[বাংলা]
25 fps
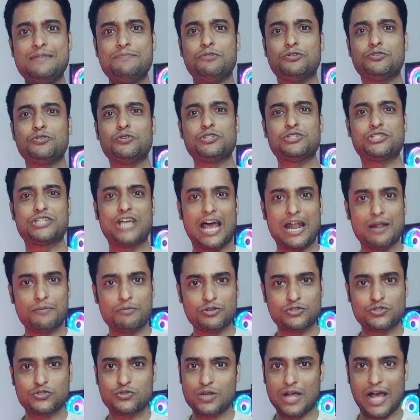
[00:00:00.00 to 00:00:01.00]
তিন বছর চার
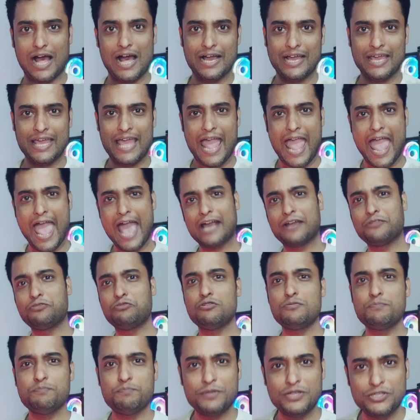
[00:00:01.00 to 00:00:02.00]
বছর আগে
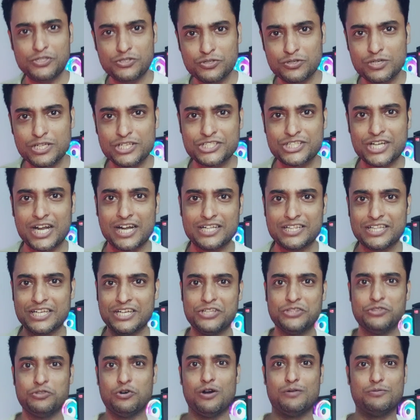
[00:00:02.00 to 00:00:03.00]
একদম পিছনের সারিতে
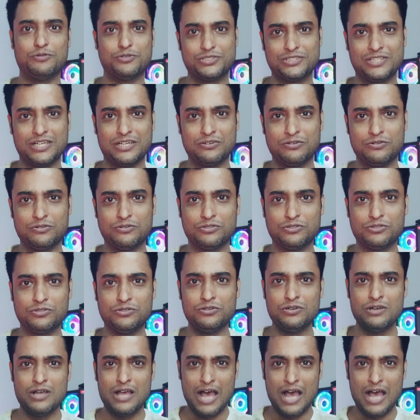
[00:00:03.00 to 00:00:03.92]
কিন্তু অবস্থান করত